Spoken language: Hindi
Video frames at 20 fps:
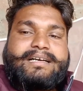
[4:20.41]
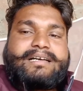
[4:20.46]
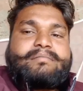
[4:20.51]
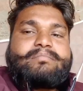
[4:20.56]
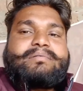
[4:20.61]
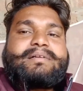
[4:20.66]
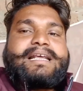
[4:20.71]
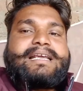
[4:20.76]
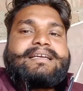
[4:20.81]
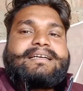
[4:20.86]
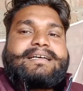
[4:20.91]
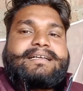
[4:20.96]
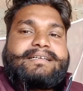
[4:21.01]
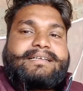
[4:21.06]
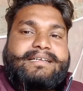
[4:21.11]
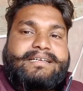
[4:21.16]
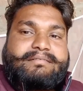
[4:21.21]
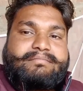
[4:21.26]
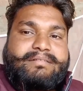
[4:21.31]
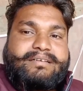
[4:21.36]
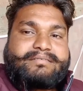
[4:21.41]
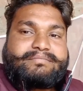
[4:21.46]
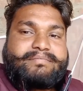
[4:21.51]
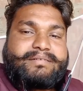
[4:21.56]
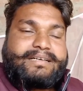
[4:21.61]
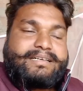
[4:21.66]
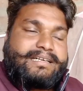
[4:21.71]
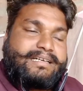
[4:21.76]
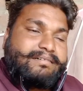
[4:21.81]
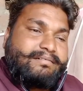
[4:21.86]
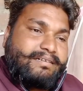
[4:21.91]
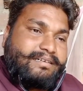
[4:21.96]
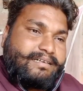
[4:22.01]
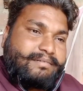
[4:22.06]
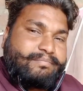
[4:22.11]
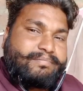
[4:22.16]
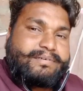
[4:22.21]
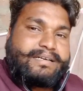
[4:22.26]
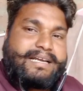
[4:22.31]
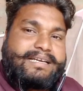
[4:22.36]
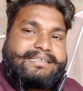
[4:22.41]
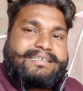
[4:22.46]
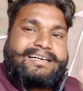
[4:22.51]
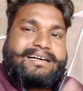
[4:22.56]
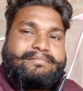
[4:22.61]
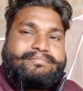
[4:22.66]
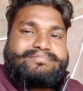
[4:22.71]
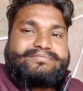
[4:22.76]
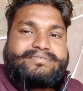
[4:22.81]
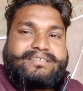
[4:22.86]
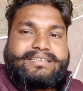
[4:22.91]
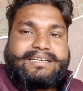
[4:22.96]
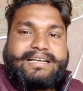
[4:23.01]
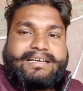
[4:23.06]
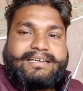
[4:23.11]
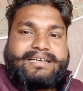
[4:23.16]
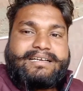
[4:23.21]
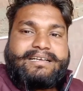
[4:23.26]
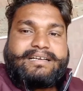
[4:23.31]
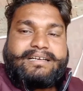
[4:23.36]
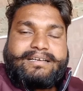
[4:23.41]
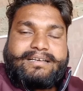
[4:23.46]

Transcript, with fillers: अप्लाई करने के बाद पहला अप्लाई का ऑप्शन आया